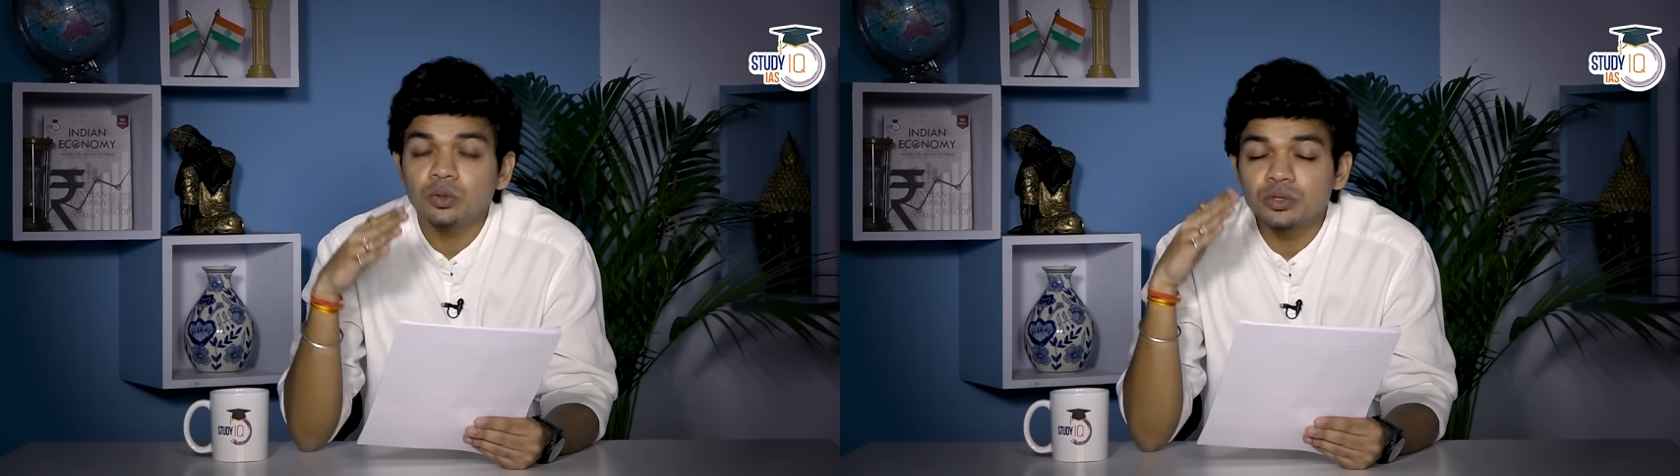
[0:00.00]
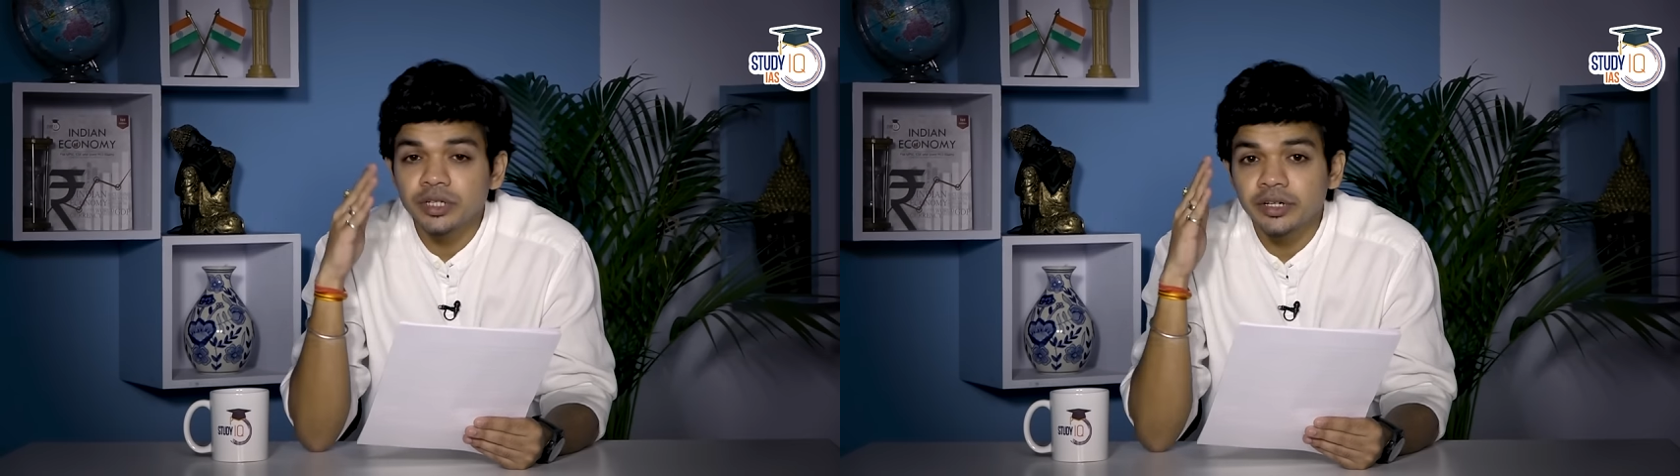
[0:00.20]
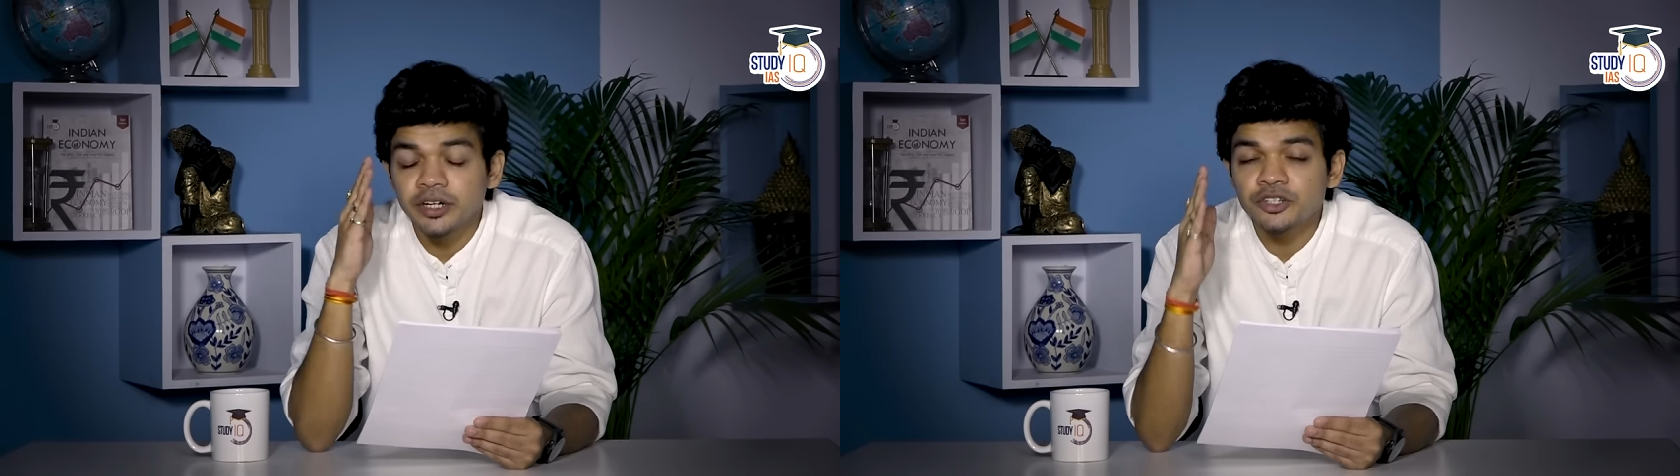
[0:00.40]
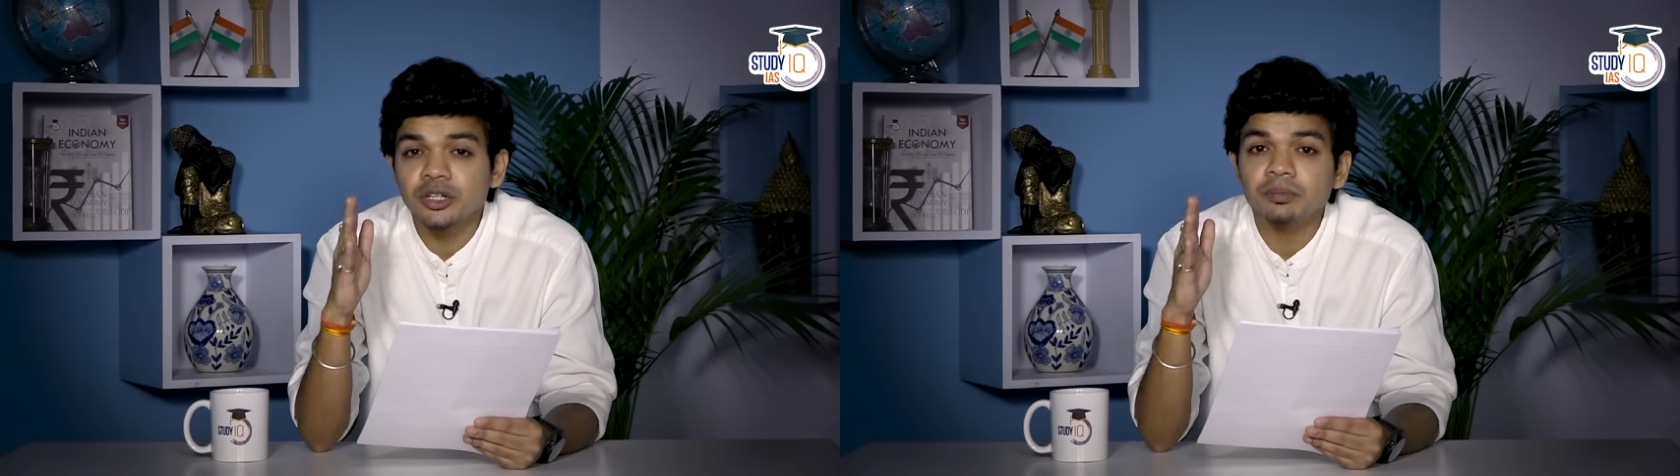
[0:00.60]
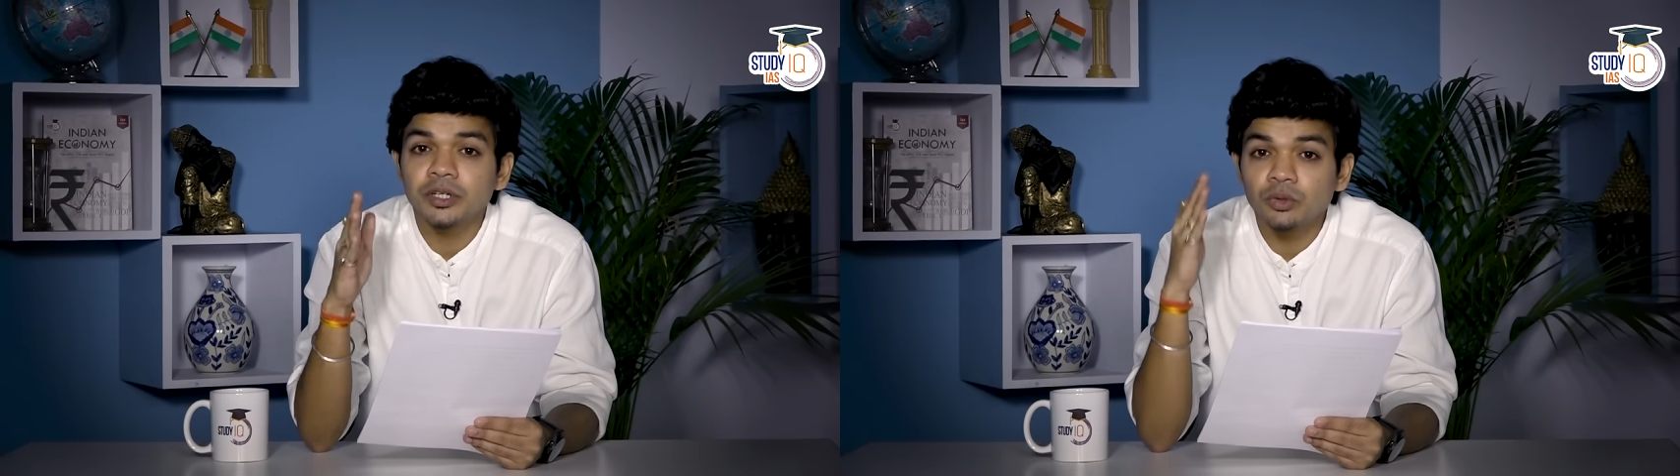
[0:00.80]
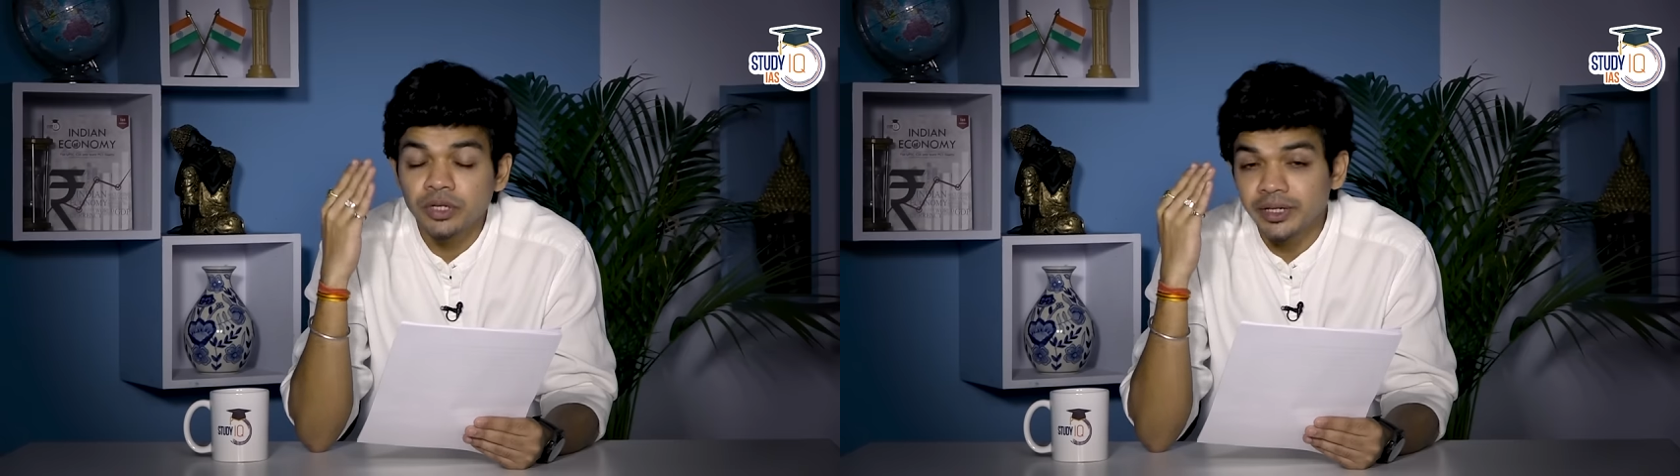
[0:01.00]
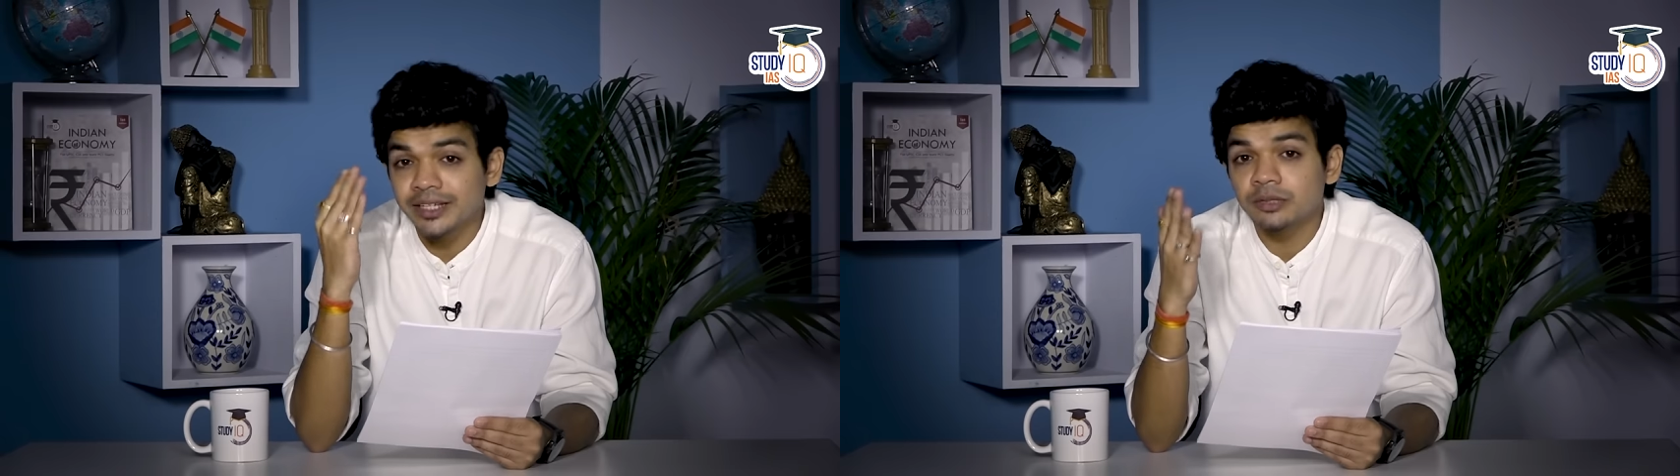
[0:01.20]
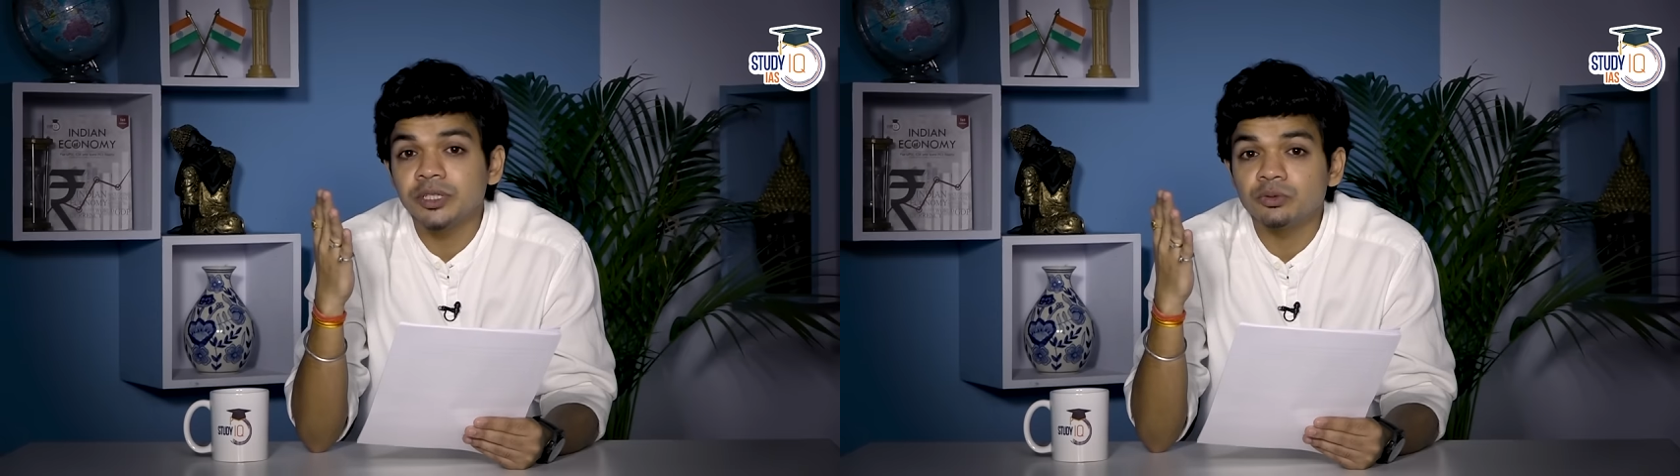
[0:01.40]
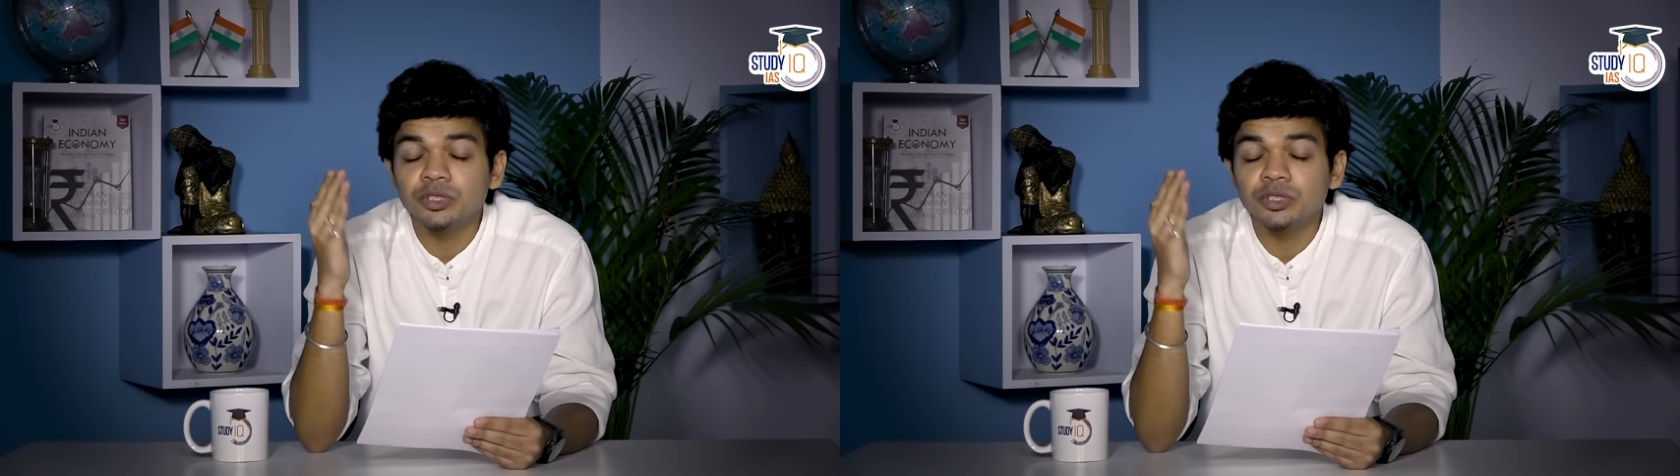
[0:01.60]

तो उसके डायरेक्शन में क्योंकि गैस भी